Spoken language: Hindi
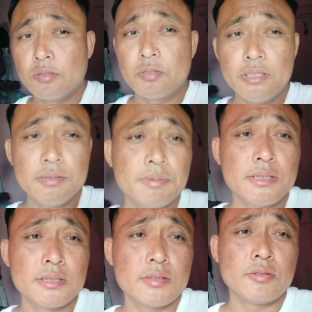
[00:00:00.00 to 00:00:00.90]
तो इस
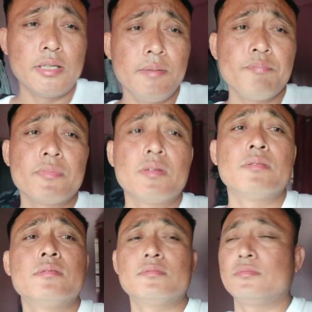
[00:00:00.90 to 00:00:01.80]
वजह से जो है
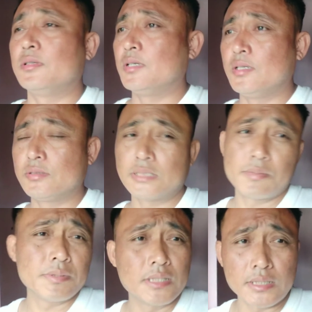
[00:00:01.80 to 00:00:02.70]

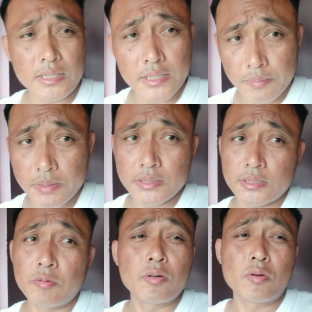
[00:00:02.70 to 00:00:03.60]
सर्विस सेंटर नहीं बेच
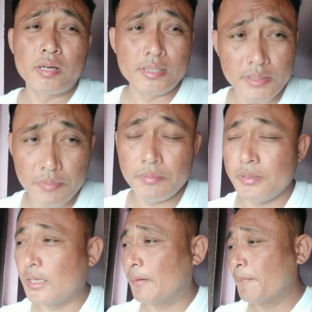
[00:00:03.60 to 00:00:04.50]
सकते वो लोकल टीवी
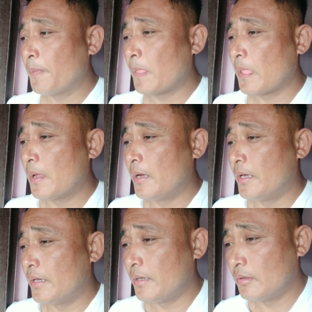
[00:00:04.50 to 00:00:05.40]
भी था
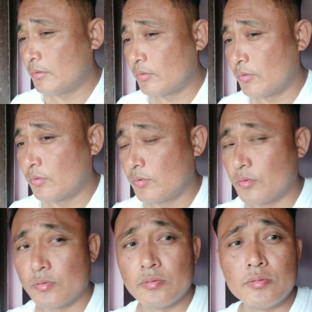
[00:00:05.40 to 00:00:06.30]
तो
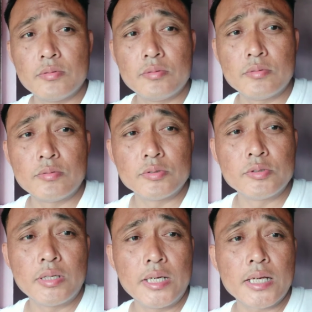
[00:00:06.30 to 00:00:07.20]
वो
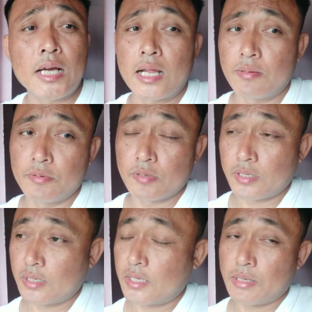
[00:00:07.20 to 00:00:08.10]
जो है खराब हो
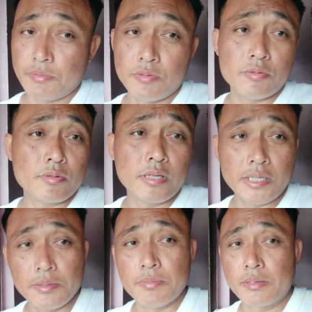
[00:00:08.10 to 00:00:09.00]
गया अभी वो
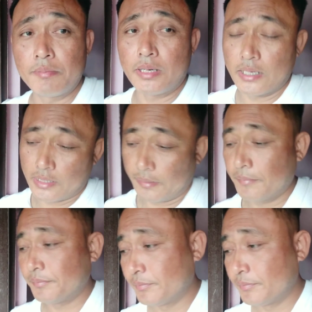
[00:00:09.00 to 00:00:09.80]
नहीं बन पा रहा है